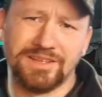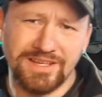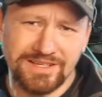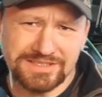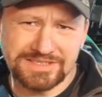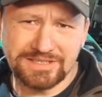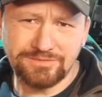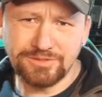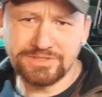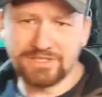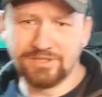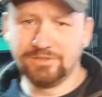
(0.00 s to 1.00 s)
Ja,
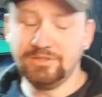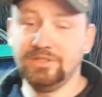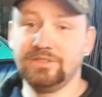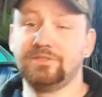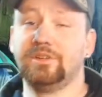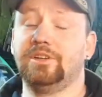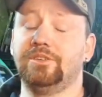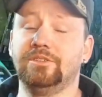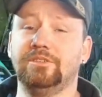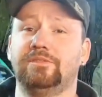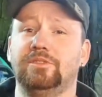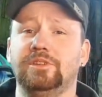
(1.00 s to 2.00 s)
Servus und Hallo zu einer
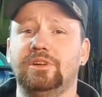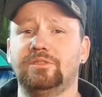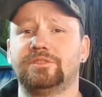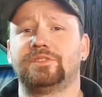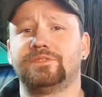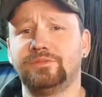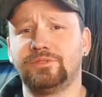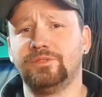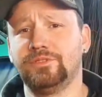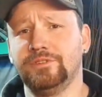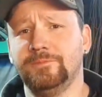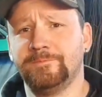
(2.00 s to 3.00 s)
neuen Folge aus der
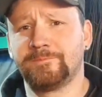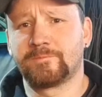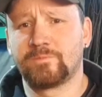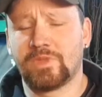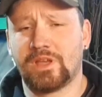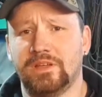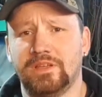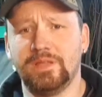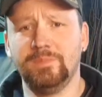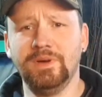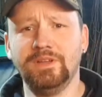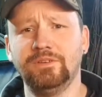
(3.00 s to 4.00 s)
Sudküche.
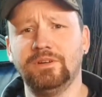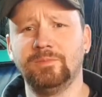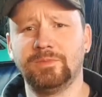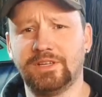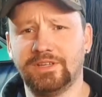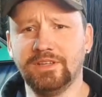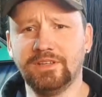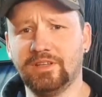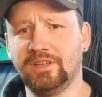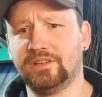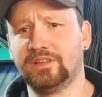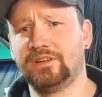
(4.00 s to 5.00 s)
Immer noch am Kadett.
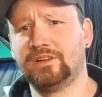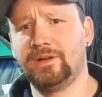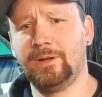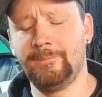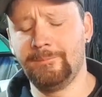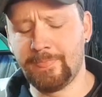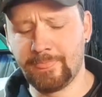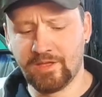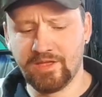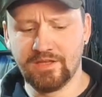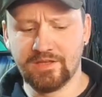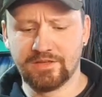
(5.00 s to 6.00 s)
Ähm,
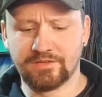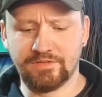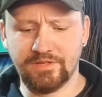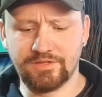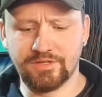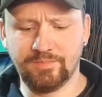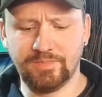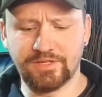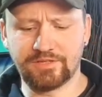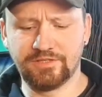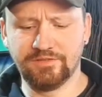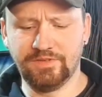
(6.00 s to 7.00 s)
wie ich schon im
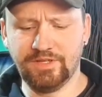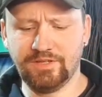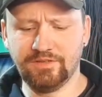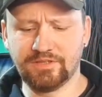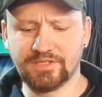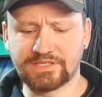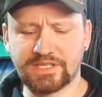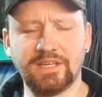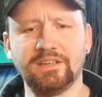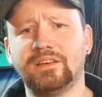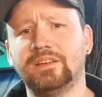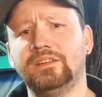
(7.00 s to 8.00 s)
letzten Video
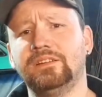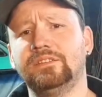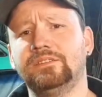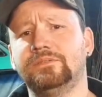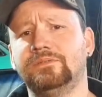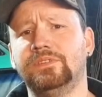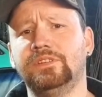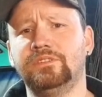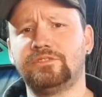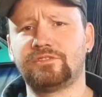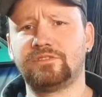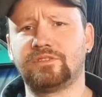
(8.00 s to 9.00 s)
gesagt habe, will
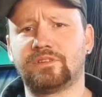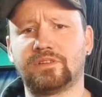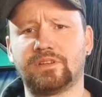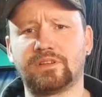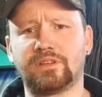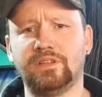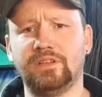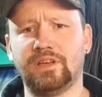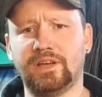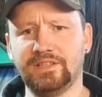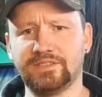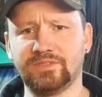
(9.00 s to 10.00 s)
ich die
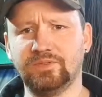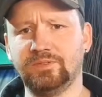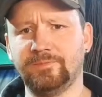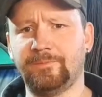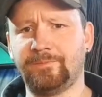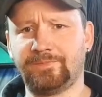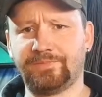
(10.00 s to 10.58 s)
Heizung,